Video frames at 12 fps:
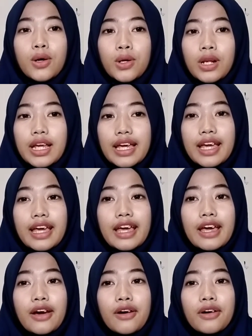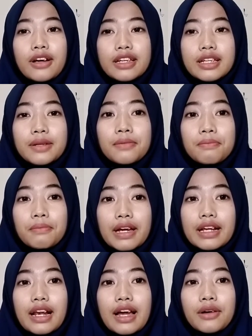oleh Eoin
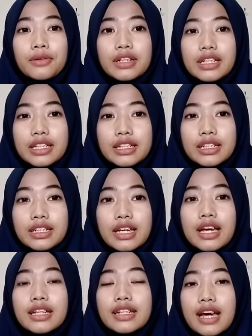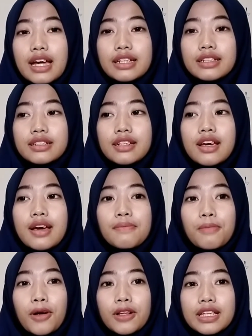McLaughlin dan
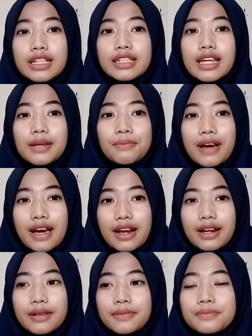Polly dan Bart.